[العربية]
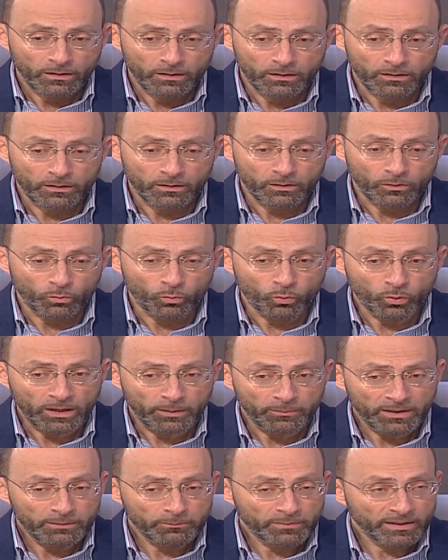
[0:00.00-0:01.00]

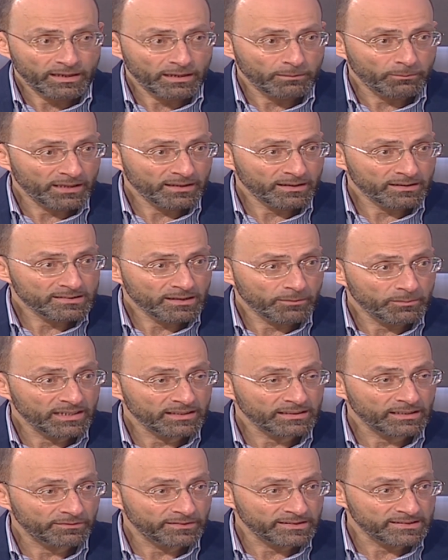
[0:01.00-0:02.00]
وكمان بدنا نميزها من
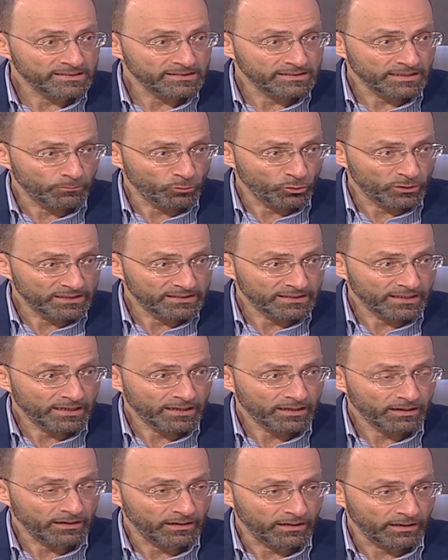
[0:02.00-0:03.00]
الديفيسيت
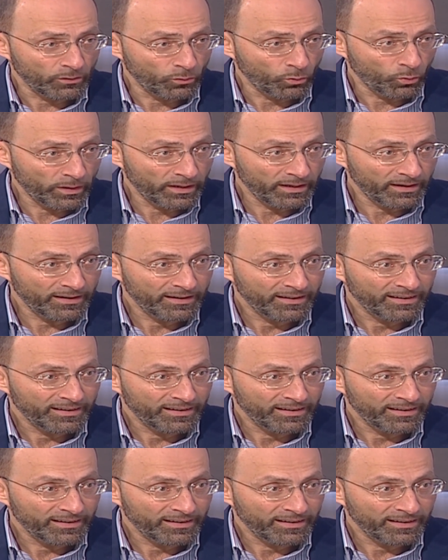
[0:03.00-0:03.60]
اميونيتير اللي هو